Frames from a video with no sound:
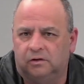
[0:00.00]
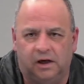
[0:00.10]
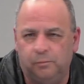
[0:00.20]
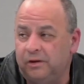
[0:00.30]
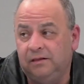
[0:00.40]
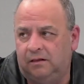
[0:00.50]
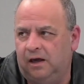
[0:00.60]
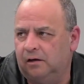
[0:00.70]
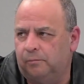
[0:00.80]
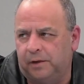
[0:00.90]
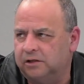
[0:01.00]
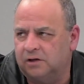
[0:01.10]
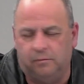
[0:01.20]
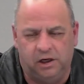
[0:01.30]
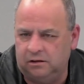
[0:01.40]
tempo inteiro,
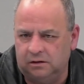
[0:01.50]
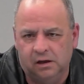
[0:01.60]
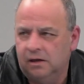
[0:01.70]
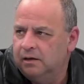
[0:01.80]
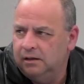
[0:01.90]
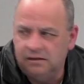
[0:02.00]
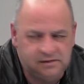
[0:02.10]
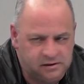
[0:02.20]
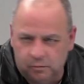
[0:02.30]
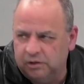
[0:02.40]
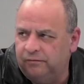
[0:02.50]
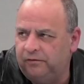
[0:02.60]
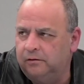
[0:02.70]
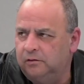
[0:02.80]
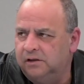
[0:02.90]
praticamente, em cima
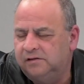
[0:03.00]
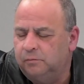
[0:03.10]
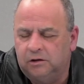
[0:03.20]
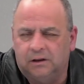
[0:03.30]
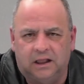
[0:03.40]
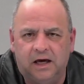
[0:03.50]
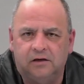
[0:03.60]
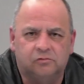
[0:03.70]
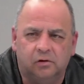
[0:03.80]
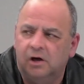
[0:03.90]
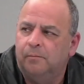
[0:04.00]
do, em cima do Atlético,